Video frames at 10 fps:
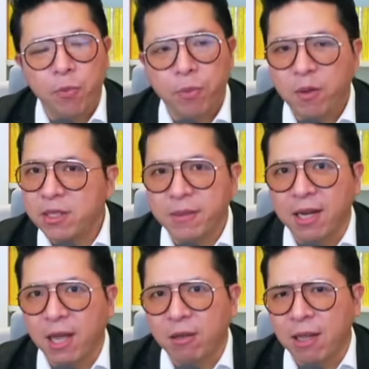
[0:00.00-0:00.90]
ไม่ว่าจะเป็น
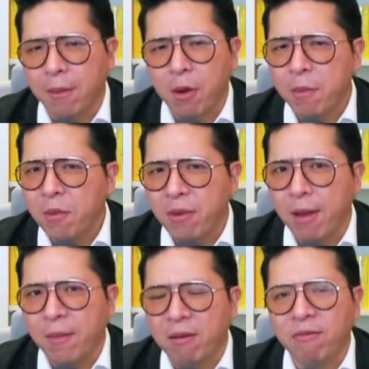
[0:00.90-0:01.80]
ใครก็ตามเขาไม่มีเวลา
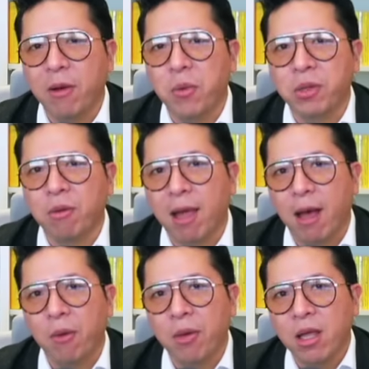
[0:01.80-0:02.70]
มานั่งฟังคุณยา
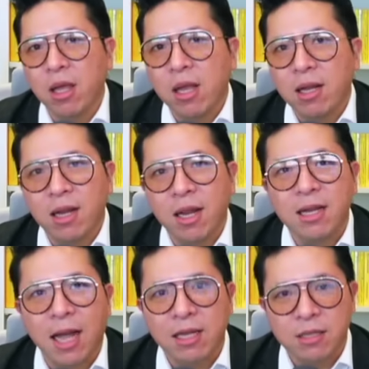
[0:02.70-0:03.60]
วๆดังนั้น
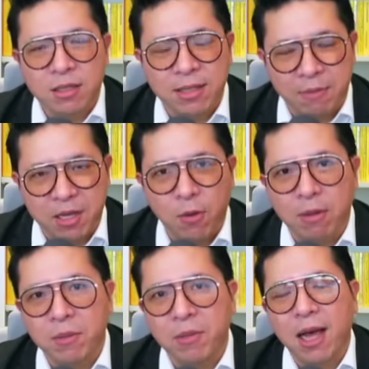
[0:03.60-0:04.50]
การจับใจควา
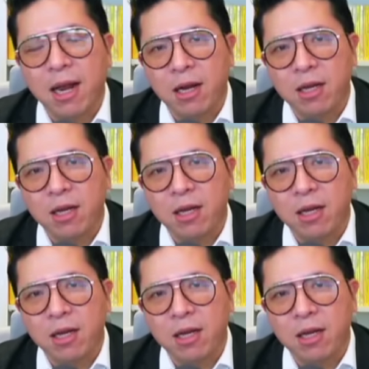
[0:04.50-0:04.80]
มสำคัญ